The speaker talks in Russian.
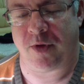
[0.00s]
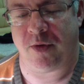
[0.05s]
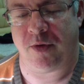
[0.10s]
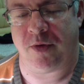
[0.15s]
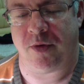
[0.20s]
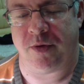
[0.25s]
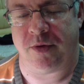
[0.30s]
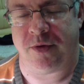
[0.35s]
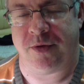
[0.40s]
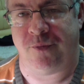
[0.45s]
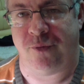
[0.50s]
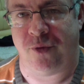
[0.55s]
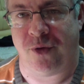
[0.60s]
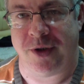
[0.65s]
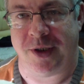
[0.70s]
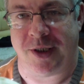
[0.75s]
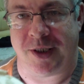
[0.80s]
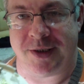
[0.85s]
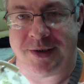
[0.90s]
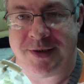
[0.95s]

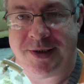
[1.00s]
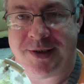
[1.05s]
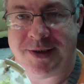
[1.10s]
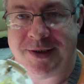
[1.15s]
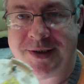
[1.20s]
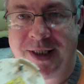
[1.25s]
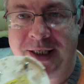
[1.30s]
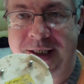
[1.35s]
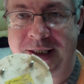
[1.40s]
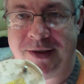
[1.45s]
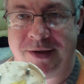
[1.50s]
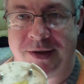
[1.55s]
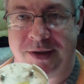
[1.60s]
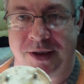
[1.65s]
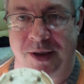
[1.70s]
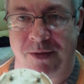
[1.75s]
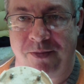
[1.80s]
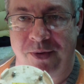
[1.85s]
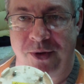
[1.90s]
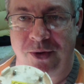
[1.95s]
Двойка здесь стоит,
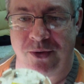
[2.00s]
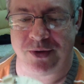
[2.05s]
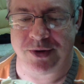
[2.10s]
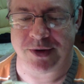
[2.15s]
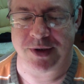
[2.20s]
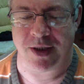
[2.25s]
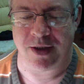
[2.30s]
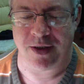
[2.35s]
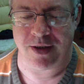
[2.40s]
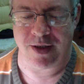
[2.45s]
это плюс.